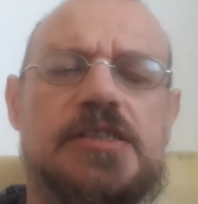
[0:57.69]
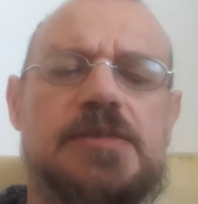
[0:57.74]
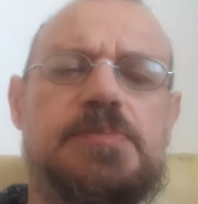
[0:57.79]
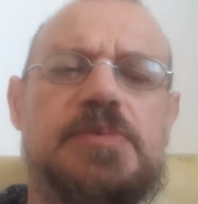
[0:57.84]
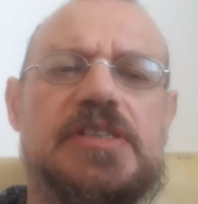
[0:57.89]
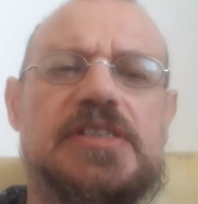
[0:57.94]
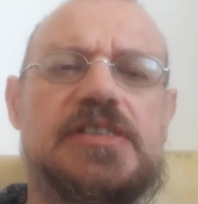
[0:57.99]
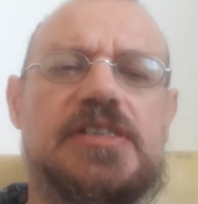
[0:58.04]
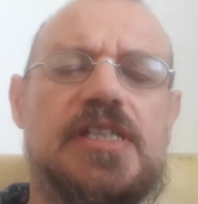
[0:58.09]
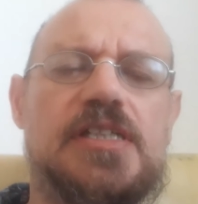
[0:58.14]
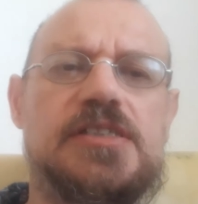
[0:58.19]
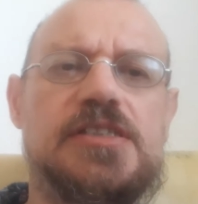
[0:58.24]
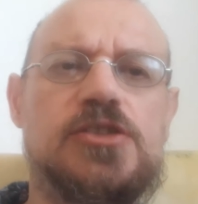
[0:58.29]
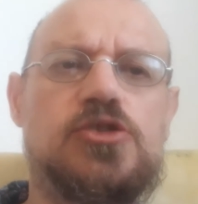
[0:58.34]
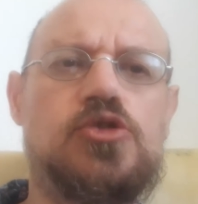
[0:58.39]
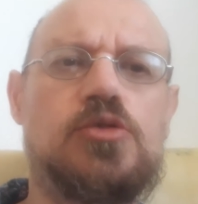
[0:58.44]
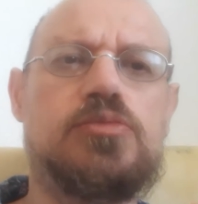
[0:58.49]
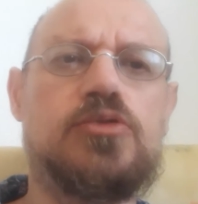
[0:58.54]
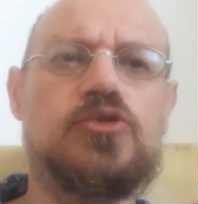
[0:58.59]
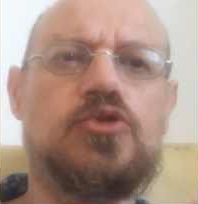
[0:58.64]

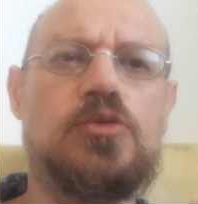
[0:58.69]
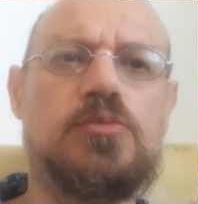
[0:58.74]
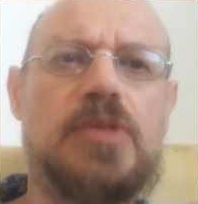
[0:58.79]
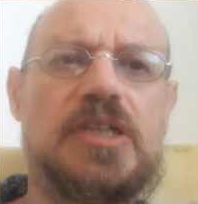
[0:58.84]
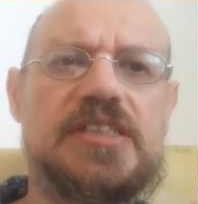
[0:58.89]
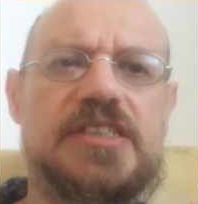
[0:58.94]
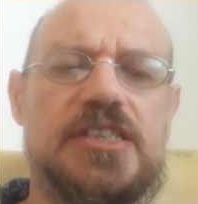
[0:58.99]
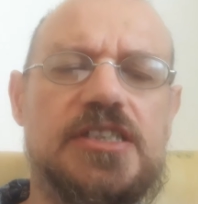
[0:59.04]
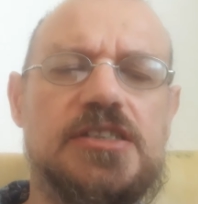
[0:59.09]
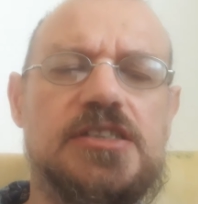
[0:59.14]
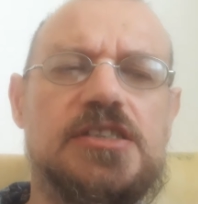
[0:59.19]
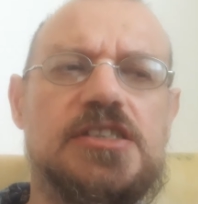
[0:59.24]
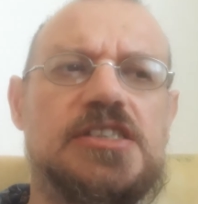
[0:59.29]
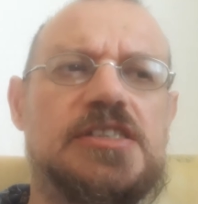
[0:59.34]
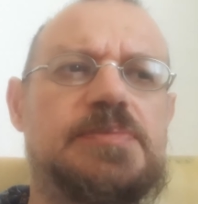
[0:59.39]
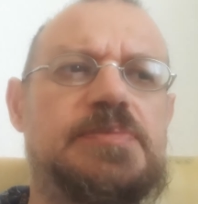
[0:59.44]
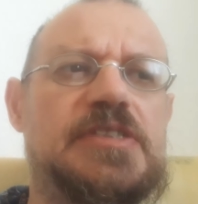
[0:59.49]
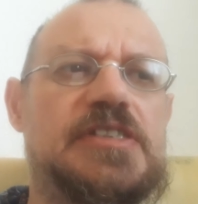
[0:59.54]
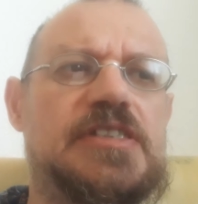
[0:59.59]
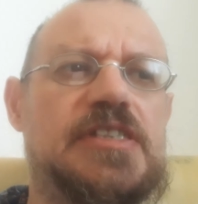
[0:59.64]
spécialiste de Bruno Mattei,
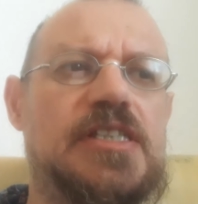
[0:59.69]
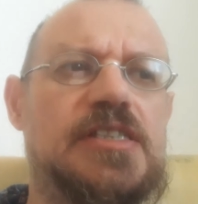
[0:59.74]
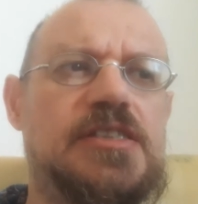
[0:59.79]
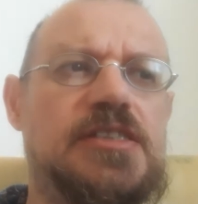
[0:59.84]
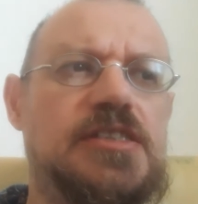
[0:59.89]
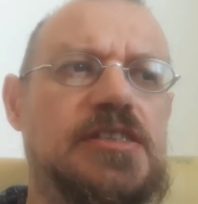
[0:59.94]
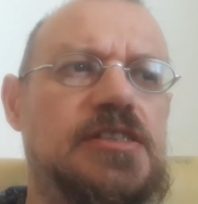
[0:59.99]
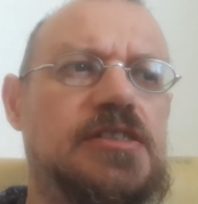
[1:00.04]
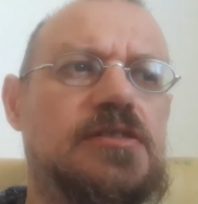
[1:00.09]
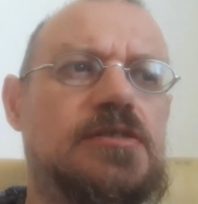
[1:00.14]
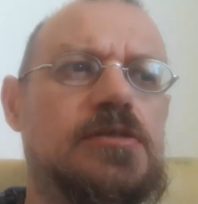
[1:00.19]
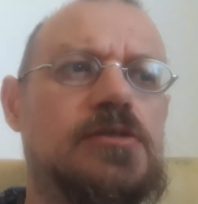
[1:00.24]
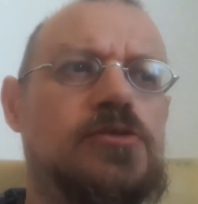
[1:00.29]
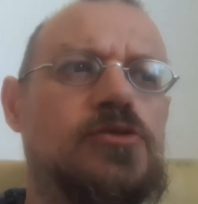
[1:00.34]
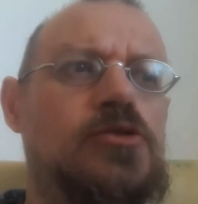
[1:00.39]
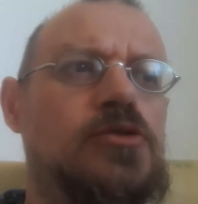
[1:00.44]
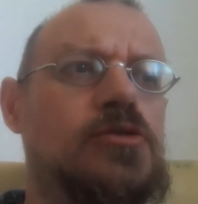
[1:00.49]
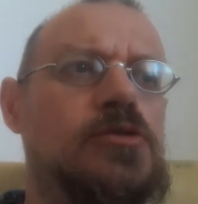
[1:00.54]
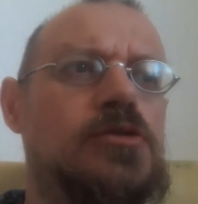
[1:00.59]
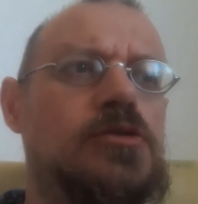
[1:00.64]
spécialiste
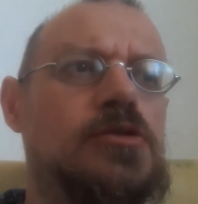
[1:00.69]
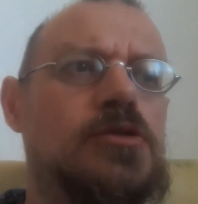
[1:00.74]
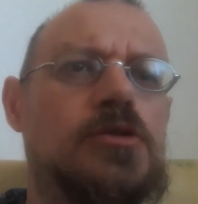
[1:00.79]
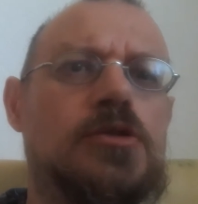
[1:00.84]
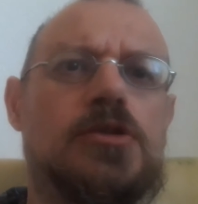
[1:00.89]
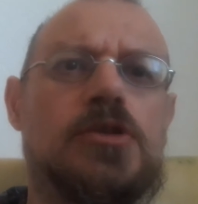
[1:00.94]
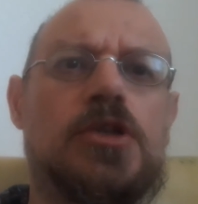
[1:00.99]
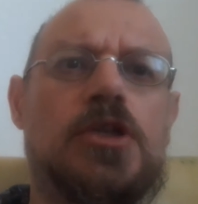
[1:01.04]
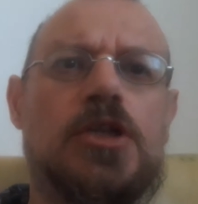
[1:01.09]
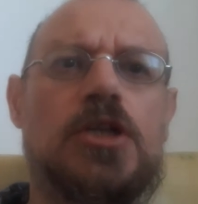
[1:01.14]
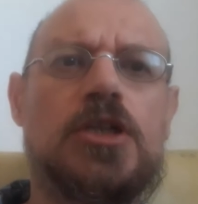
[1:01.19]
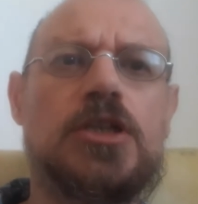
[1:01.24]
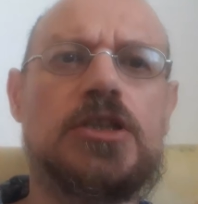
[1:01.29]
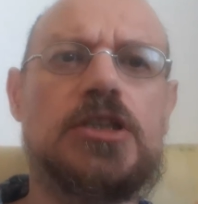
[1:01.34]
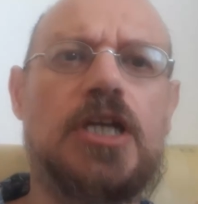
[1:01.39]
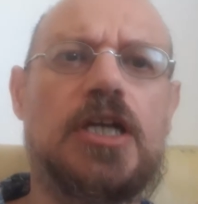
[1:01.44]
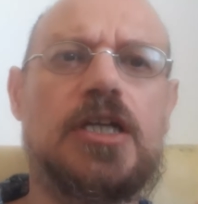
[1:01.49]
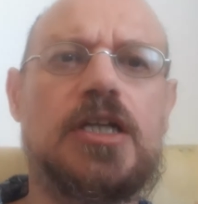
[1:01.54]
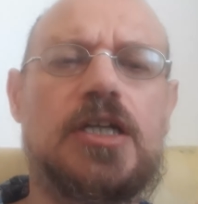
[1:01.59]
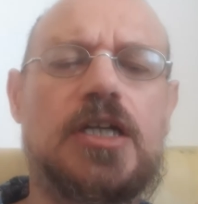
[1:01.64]
de
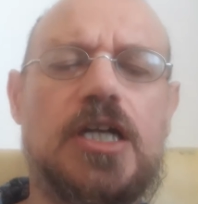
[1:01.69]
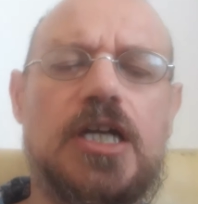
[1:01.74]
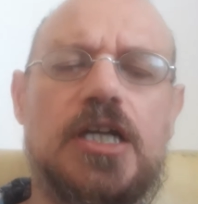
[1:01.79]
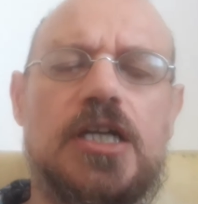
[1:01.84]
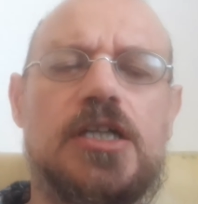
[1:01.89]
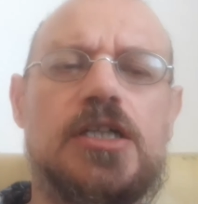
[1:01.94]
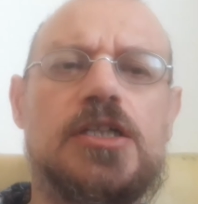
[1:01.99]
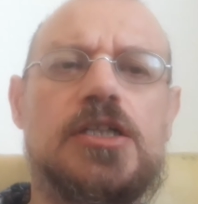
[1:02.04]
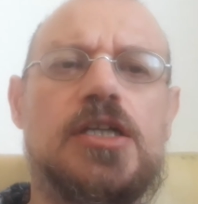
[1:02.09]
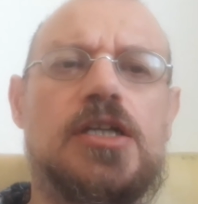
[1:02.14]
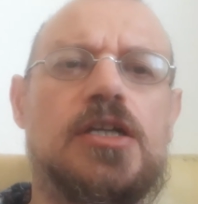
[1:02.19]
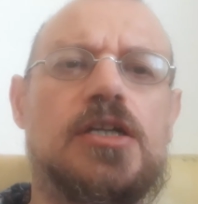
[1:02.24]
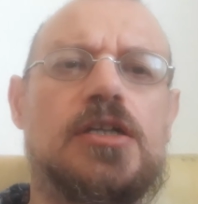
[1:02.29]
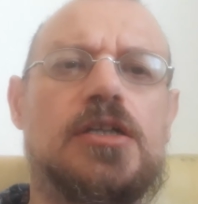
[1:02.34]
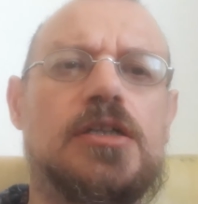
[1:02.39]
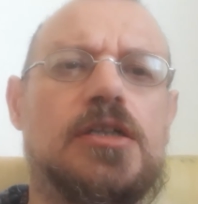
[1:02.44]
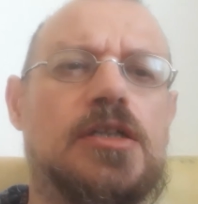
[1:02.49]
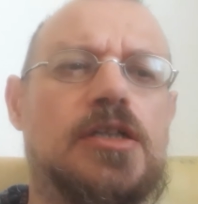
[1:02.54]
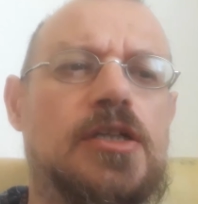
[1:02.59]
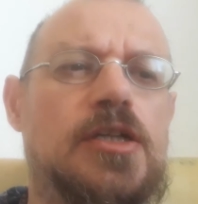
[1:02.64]
qui a créé
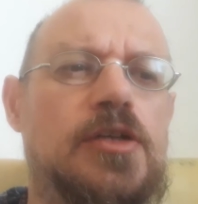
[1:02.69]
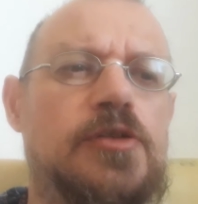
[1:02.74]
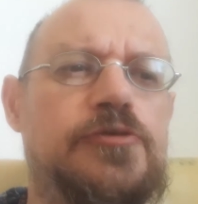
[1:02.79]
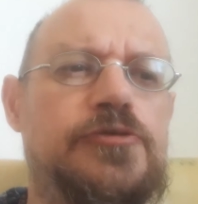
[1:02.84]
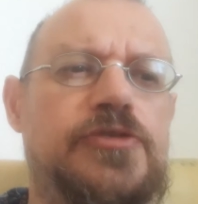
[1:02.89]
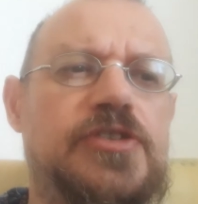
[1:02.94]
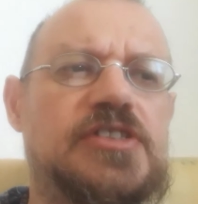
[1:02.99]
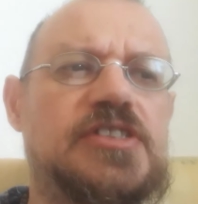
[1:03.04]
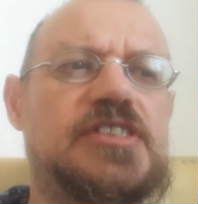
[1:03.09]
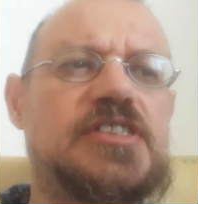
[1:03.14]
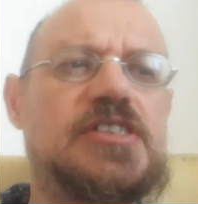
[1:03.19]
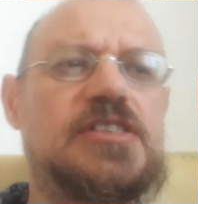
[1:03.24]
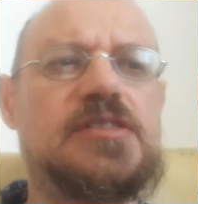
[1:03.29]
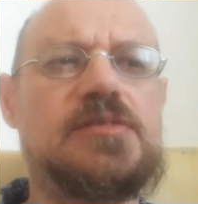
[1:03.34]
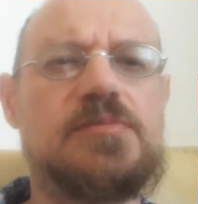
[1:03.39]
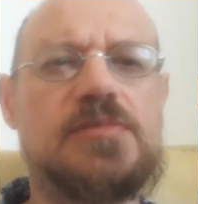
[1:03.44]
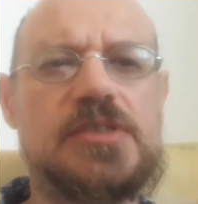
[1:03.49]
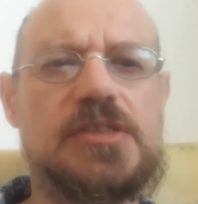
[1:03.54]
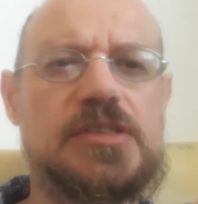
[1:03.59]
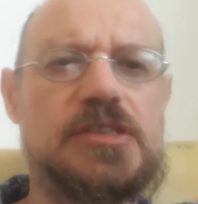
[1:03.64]
un,
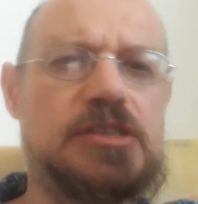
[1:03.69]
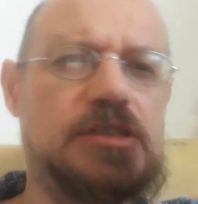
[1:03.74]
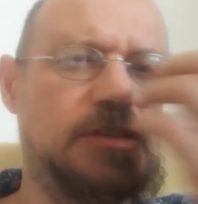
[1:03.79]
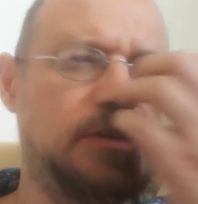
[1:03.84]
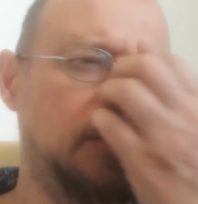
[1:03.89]
fanzine qui